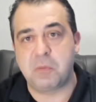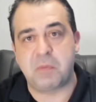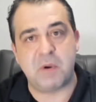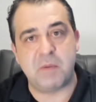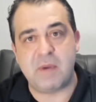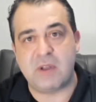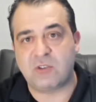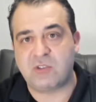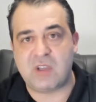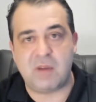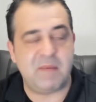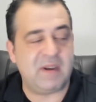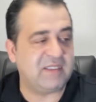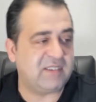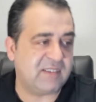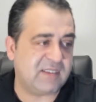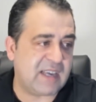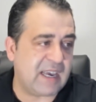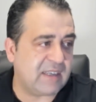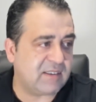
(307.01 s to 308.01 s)
primeiro
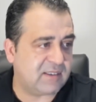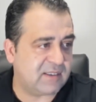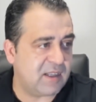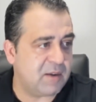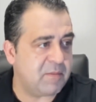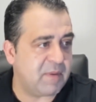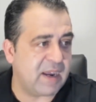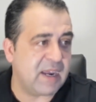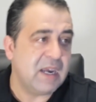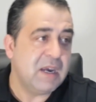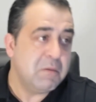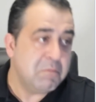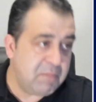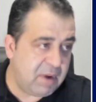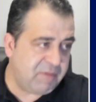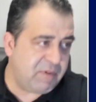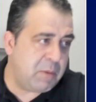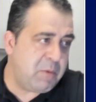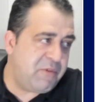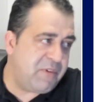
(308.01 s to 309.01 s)
semestre, esquece também.
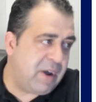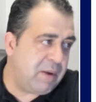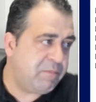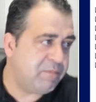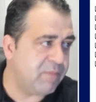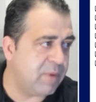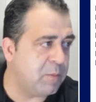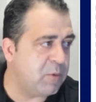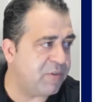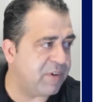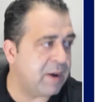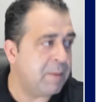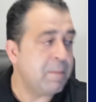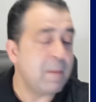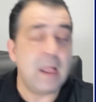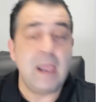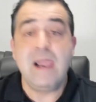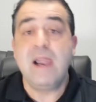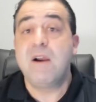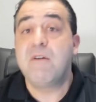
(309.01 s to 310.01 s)
Mas vamos ver, vamos ver.